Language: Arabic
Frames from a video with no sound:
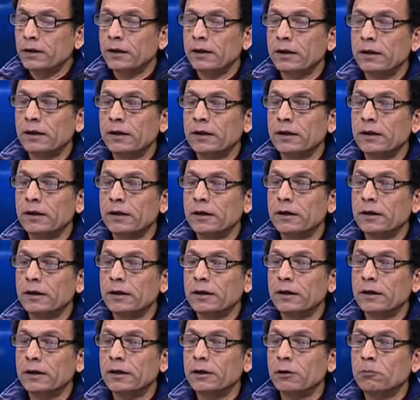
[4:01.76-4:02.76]

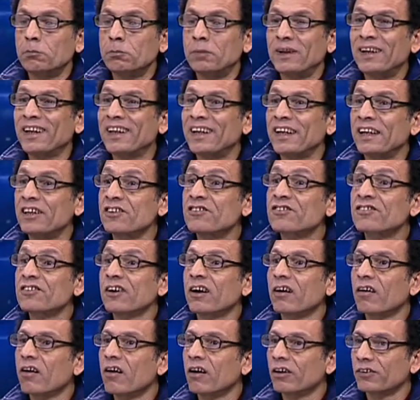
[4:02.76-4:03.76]
آه
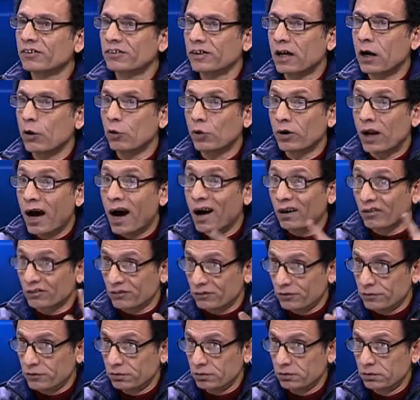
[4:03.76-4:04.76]
بالاستعراض او العرض
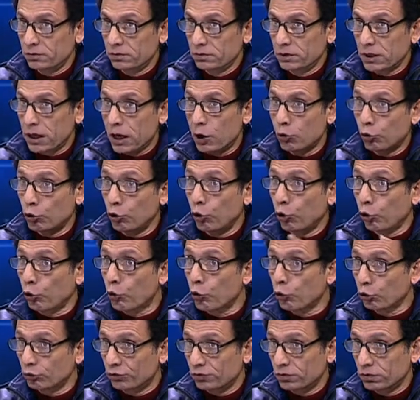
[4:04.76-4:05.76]
او م.
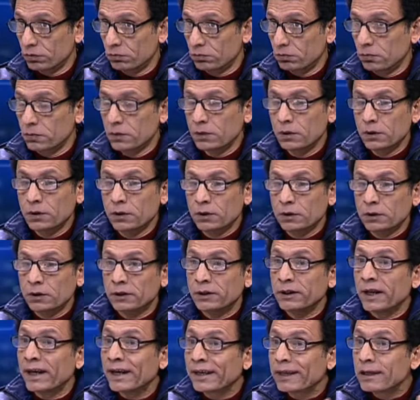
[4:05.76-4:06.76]
العروض
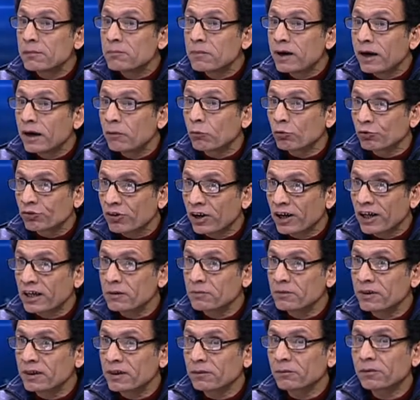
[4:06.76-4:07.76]
انها كلمه مصطلح
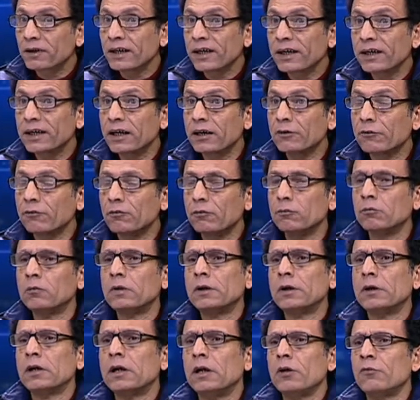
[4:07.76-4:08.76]
كبير يمكن احنا
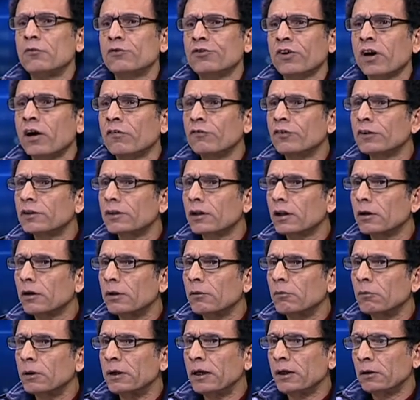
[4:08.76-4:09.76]
في ثقافتنا
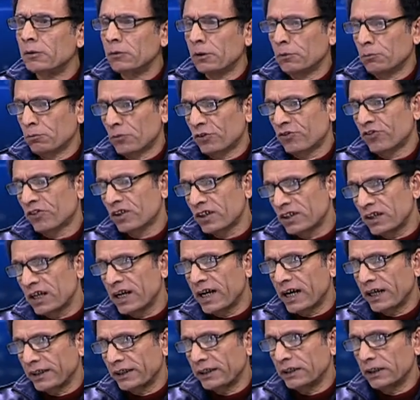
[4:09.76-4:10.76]
المصريه
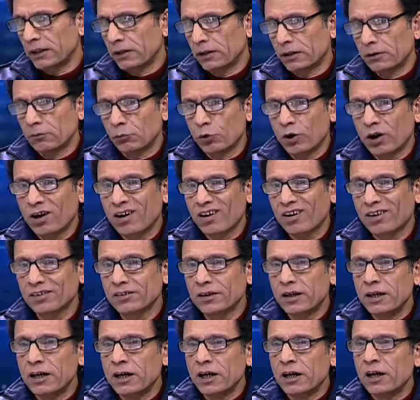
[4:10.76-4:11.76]
يعني آه، مؤخرا
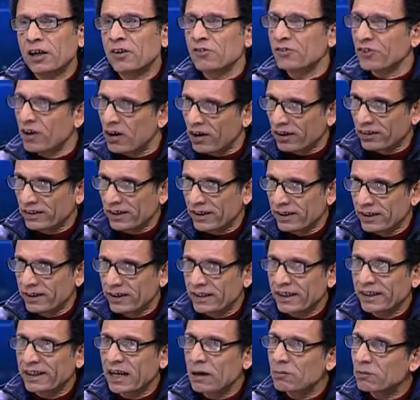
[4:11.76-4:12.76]
ظهر ده
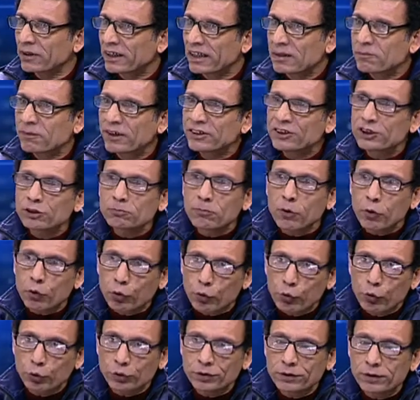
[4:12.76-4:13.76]
لكن قبل كده ما كانش
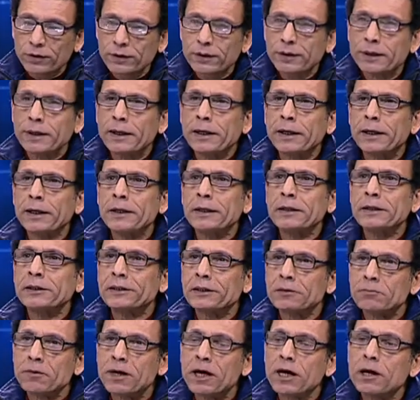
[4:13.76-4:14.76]
موجود
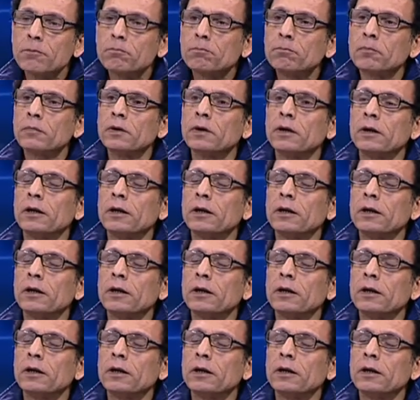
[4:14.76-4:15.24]
الاهتمام